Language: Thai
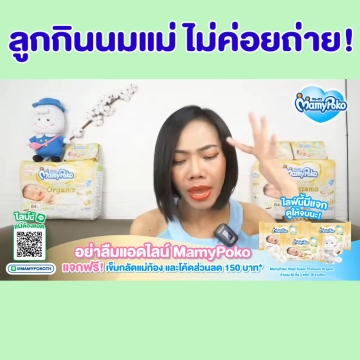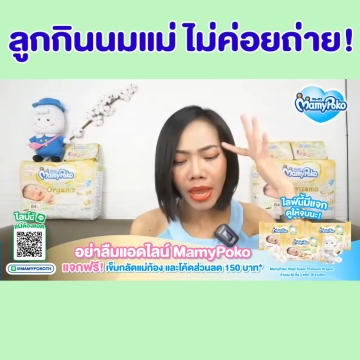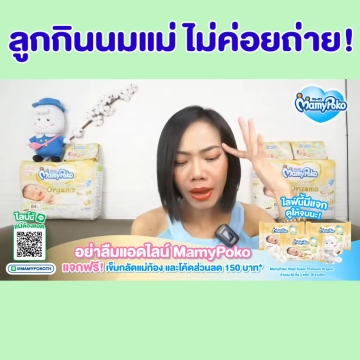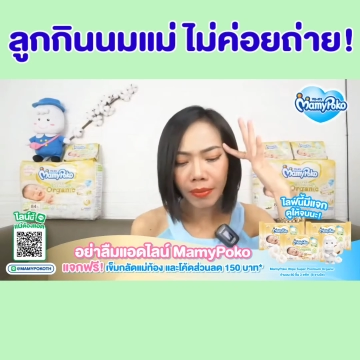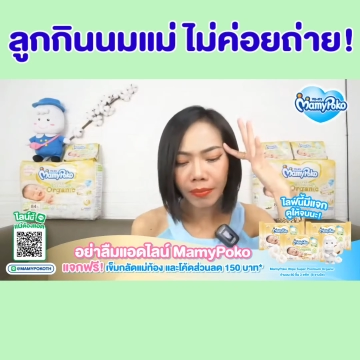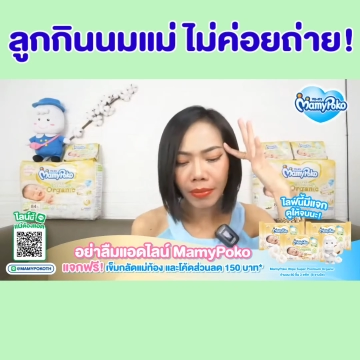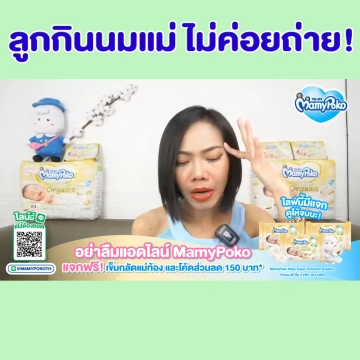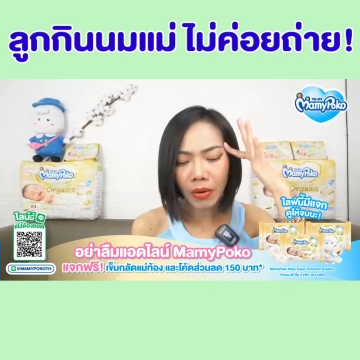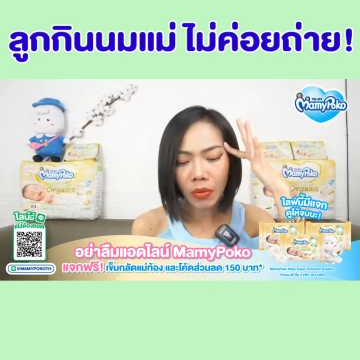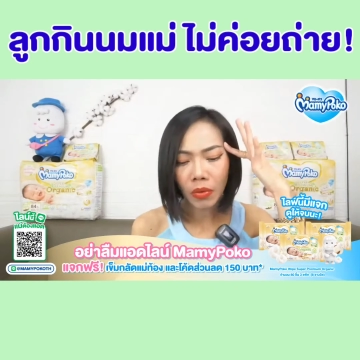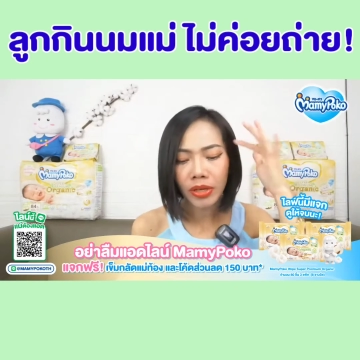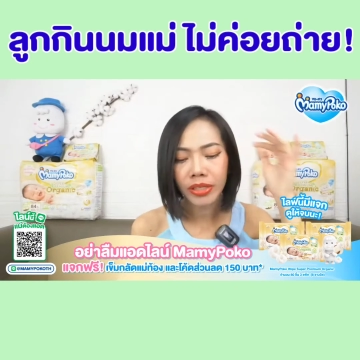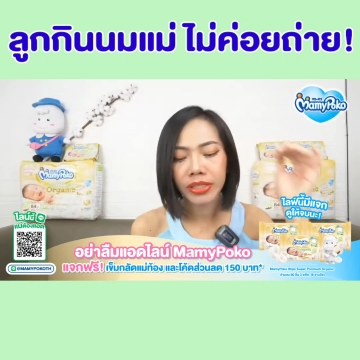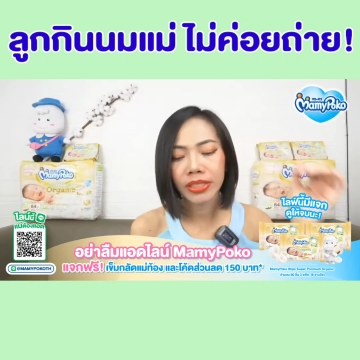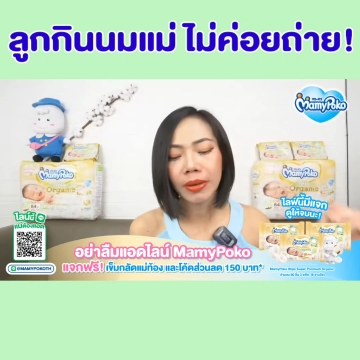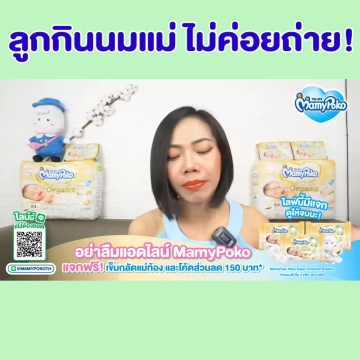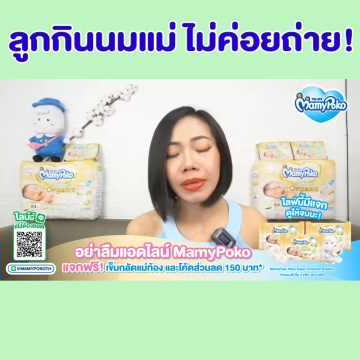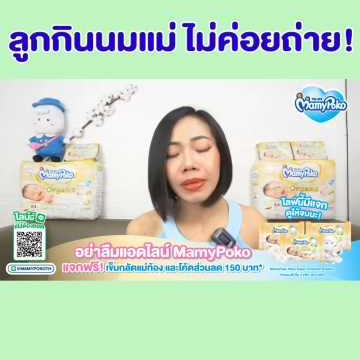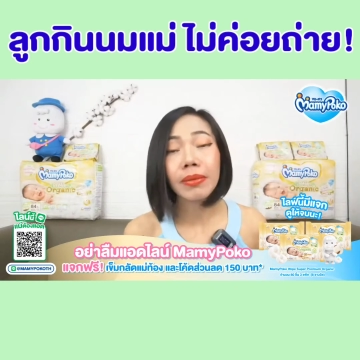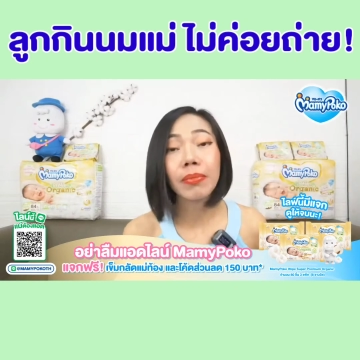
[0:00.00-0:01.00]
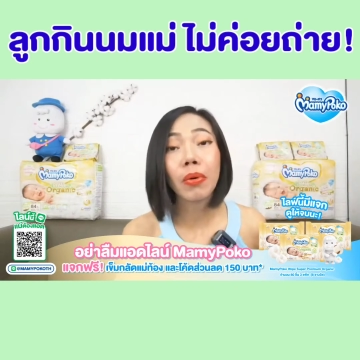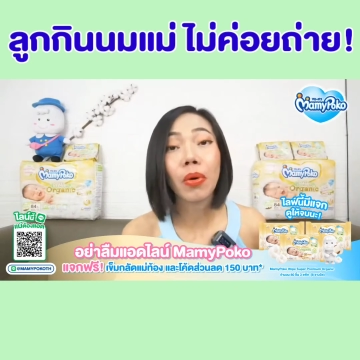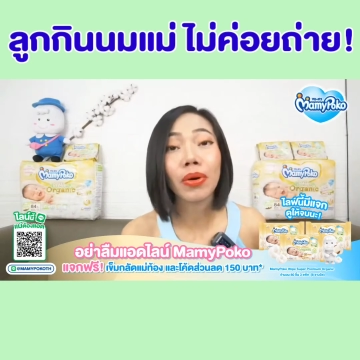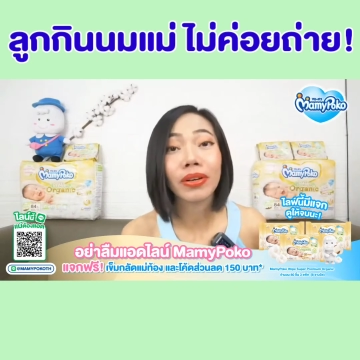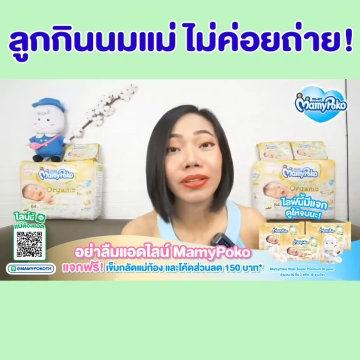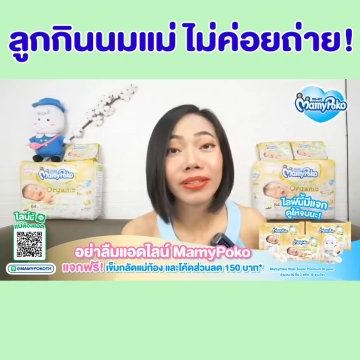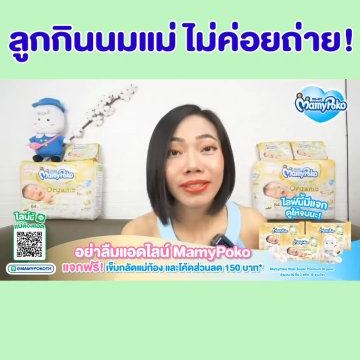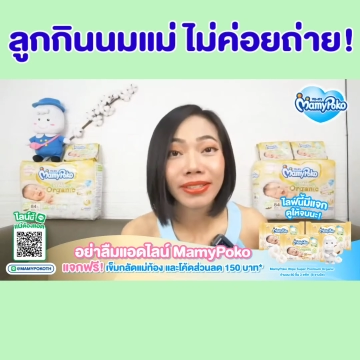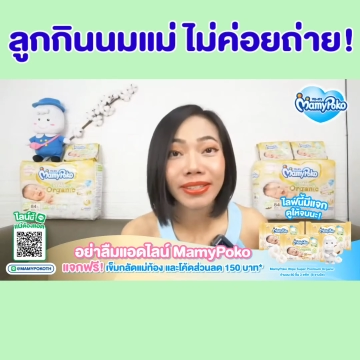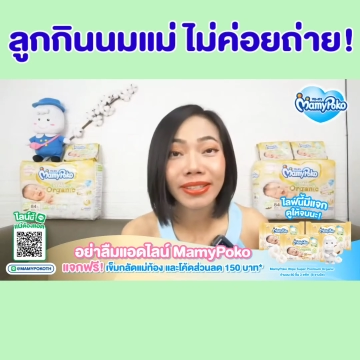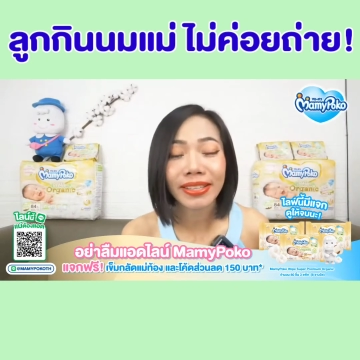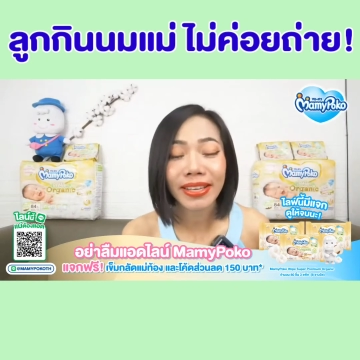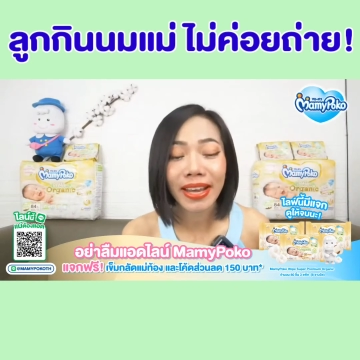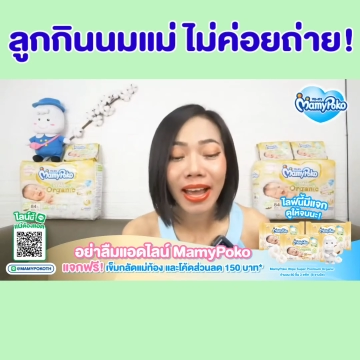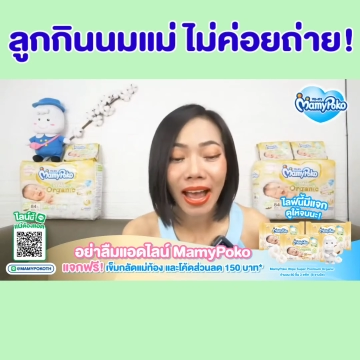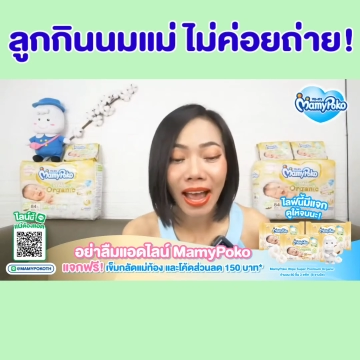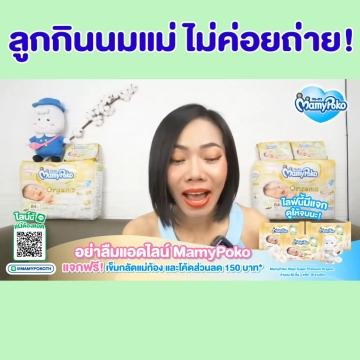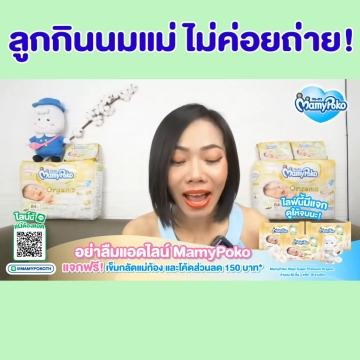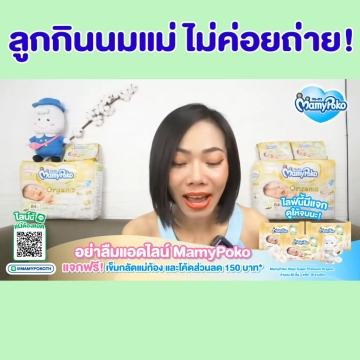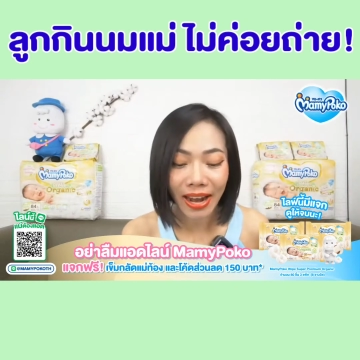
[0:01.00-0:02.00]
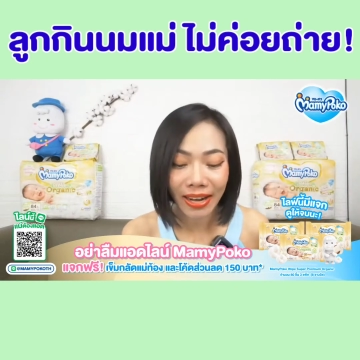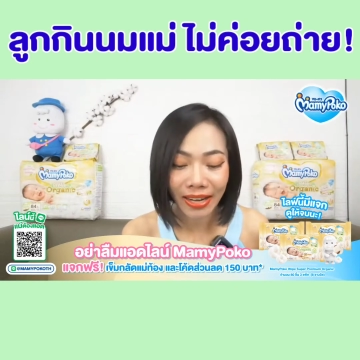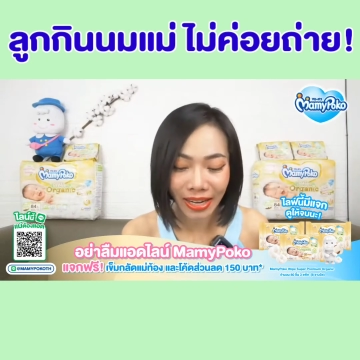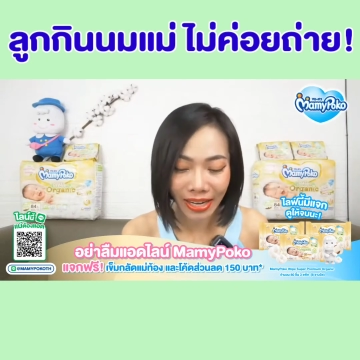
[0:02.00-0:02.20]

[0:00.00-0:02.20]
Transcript: แอบกังวลจะมีผลเสียอะ